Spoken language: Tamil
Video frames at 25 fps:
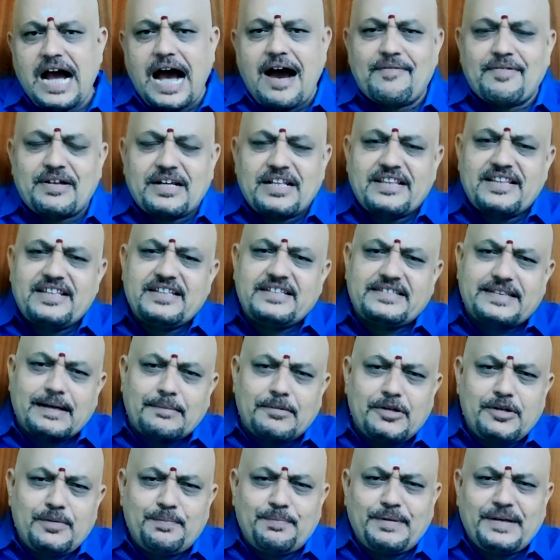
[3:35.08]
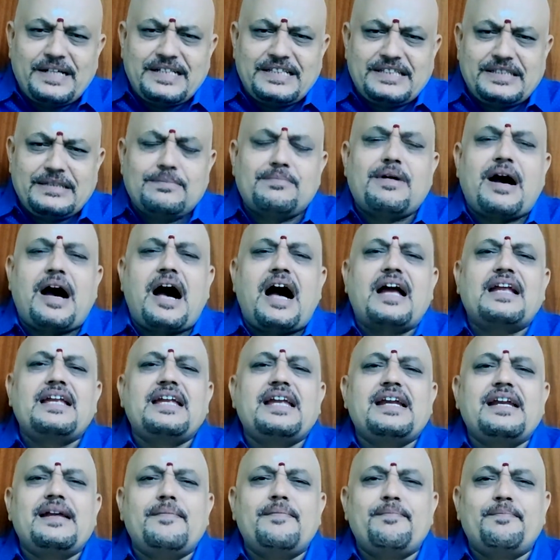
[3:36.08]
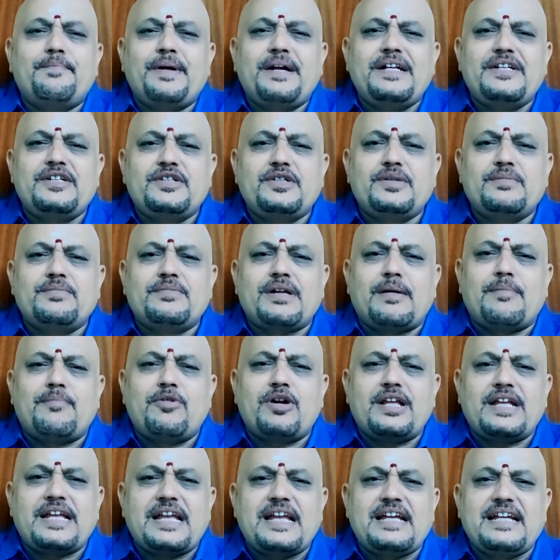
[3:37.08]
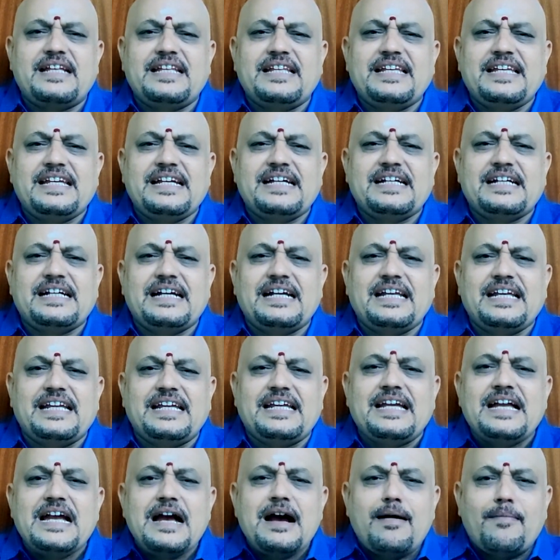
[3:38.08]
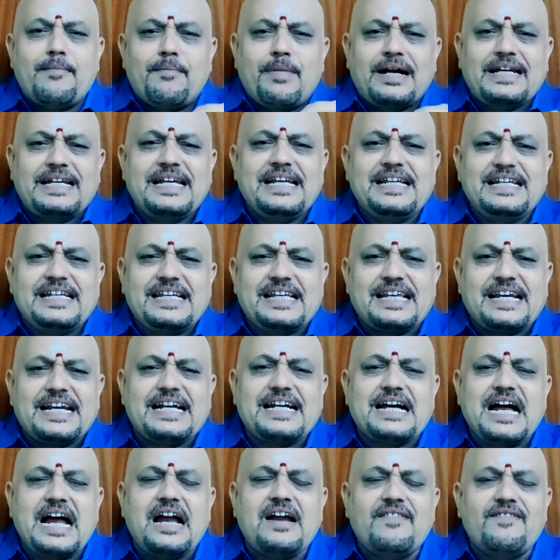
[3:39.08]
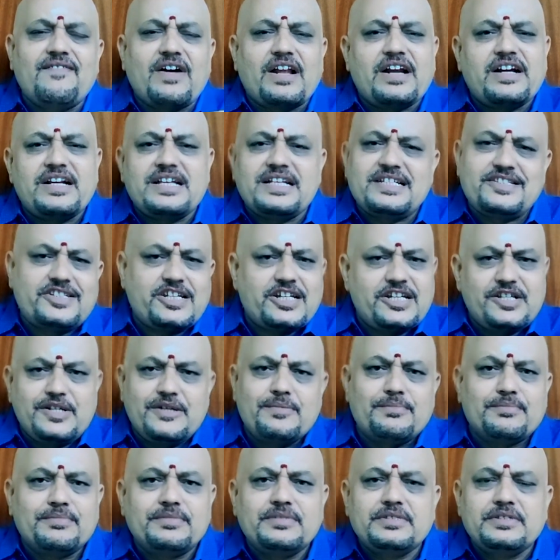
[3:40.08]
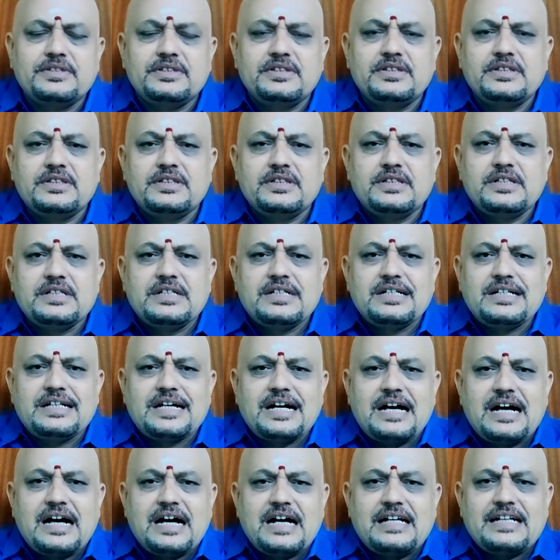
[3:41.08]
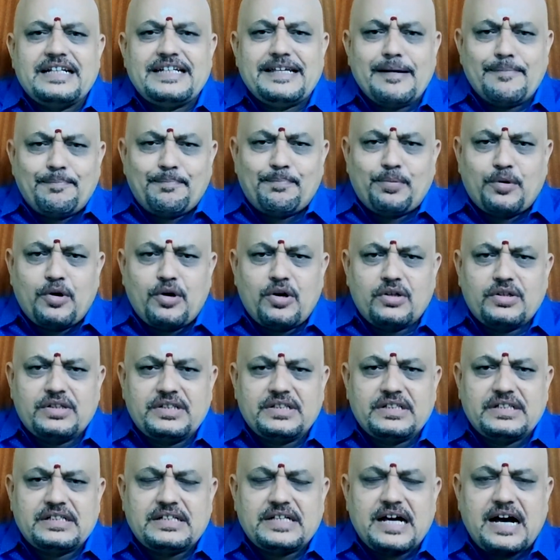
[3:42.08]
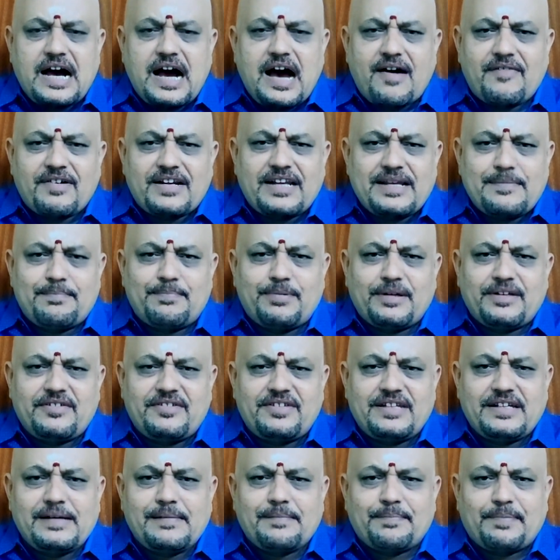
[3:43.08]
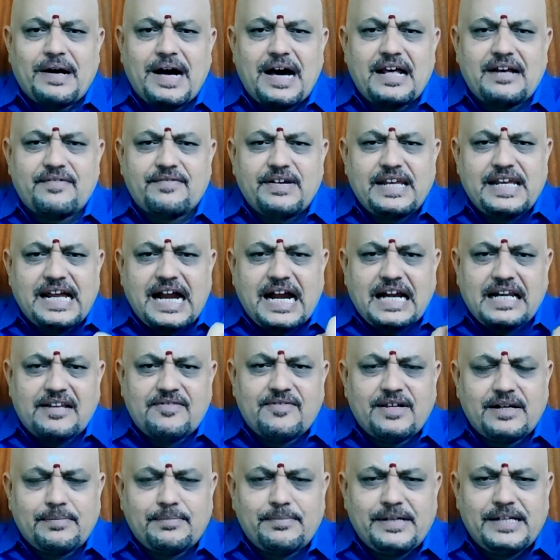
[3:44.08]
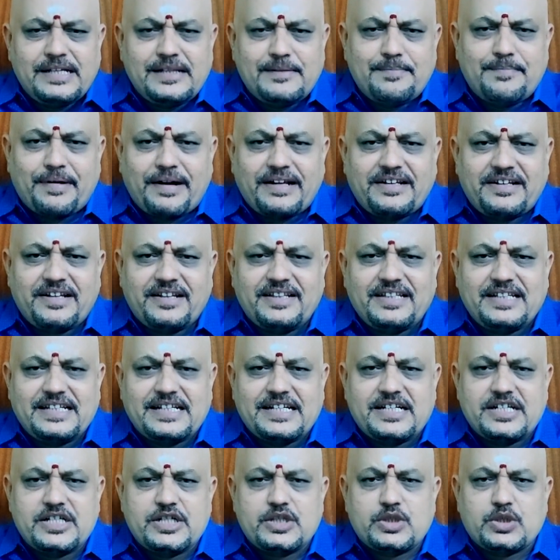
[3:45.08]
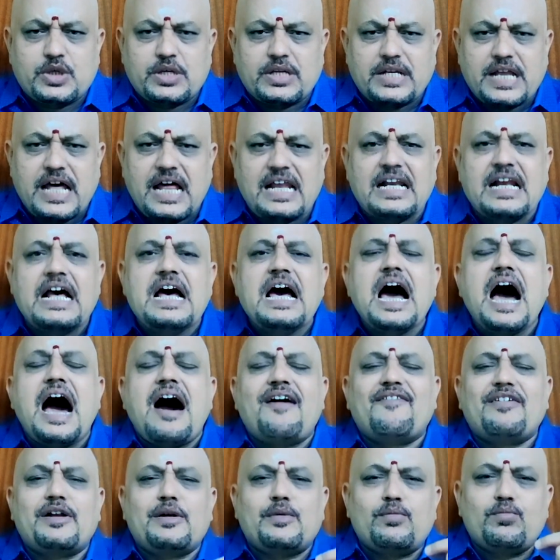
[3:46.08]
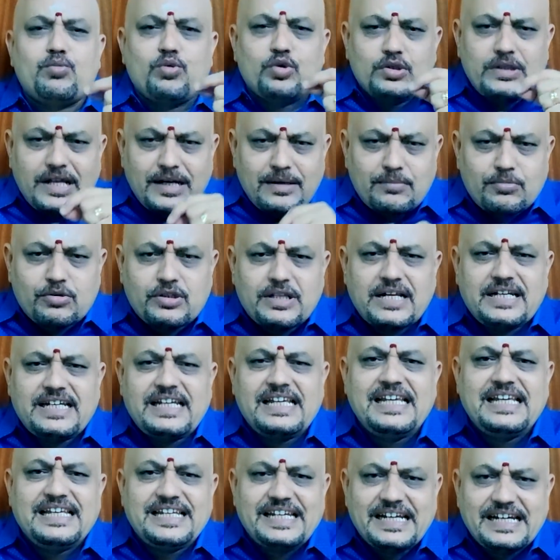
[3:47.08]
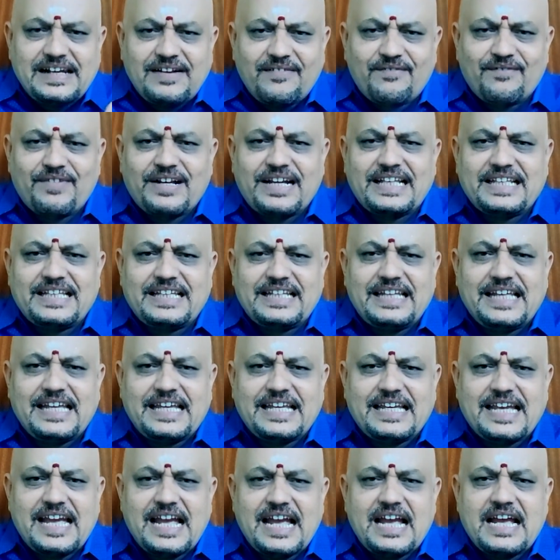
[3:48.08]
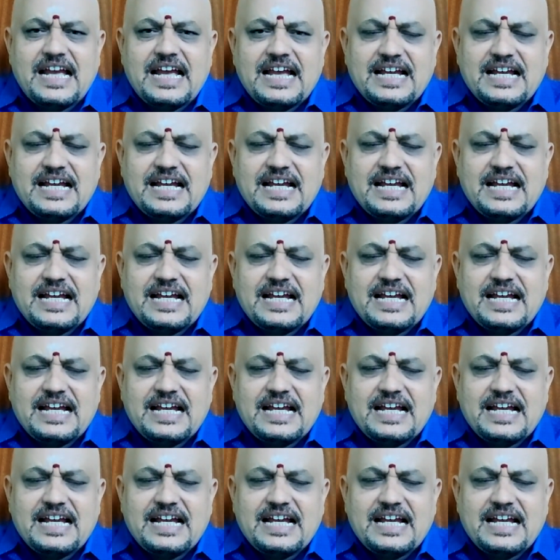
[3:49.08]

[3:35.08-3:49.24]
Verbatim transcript: அவரது தமிழ் பேச்சும் ஆங்கிலம் பேச்சும் நம்முடைய இதயங்களை மயில் இறகால் வருடச் செய்யும் எப்போது அவரை பற்றிய பார்வை அனைவர் மீது பட்டது என்று சொன்னால் அவர் முதன் முதலில் இளம் வயதிலேயே